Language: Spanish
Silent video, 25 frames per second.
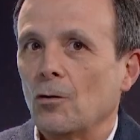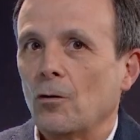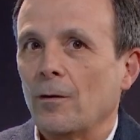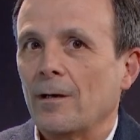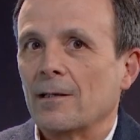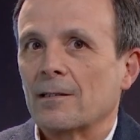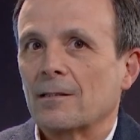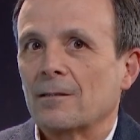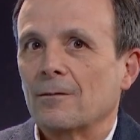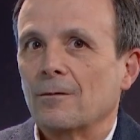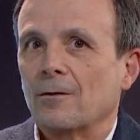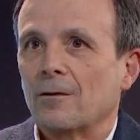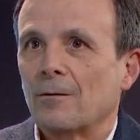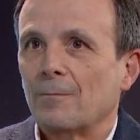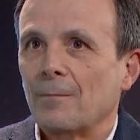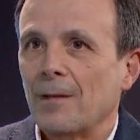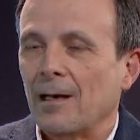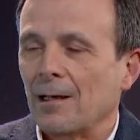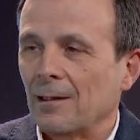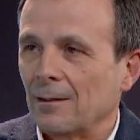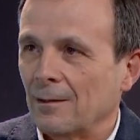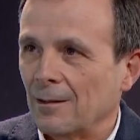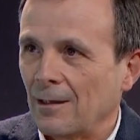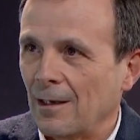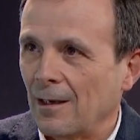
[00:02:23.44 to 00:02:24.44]
es
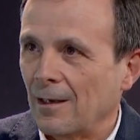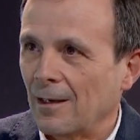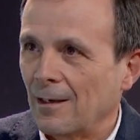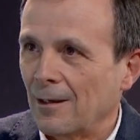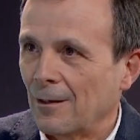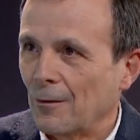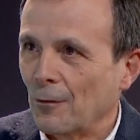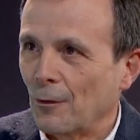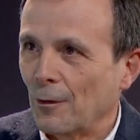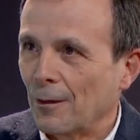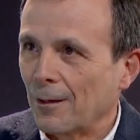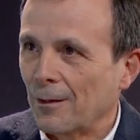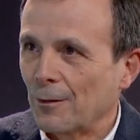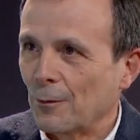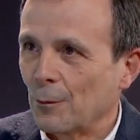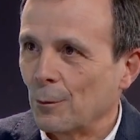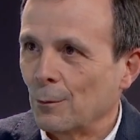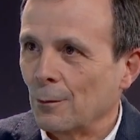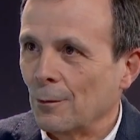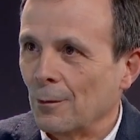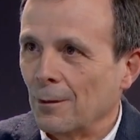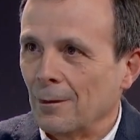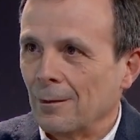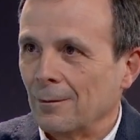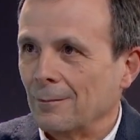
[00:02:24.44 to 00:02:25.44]
normal que en el colegio
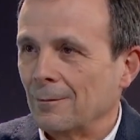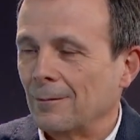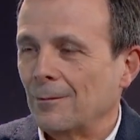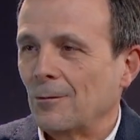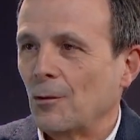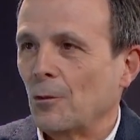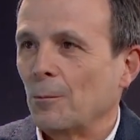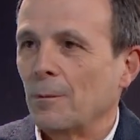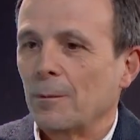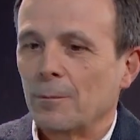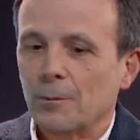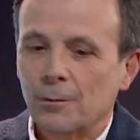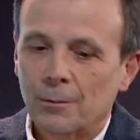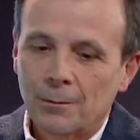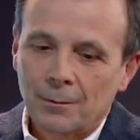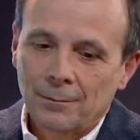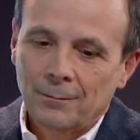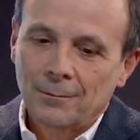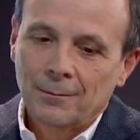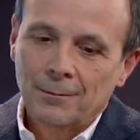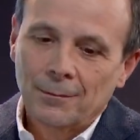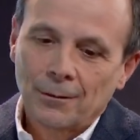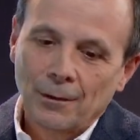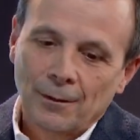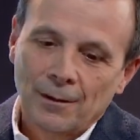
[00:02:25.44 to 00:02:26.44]
tomemos
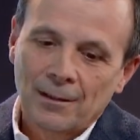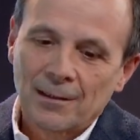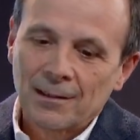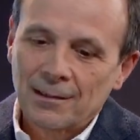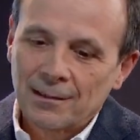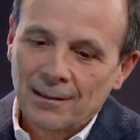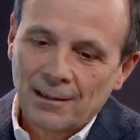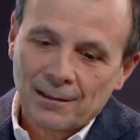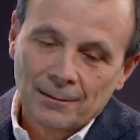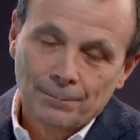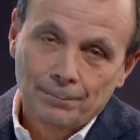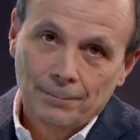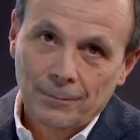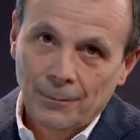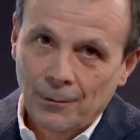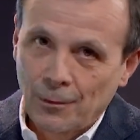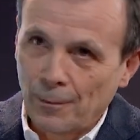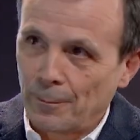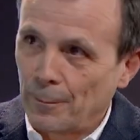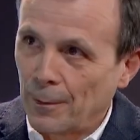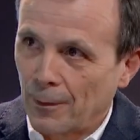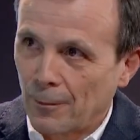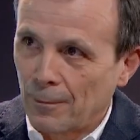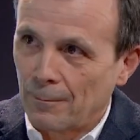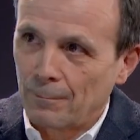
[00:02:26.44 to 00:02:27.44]
todas estas, con
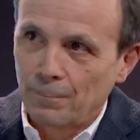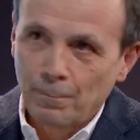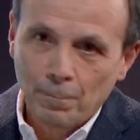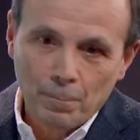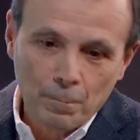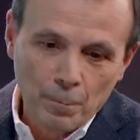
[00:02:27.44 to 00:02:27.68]
perdón,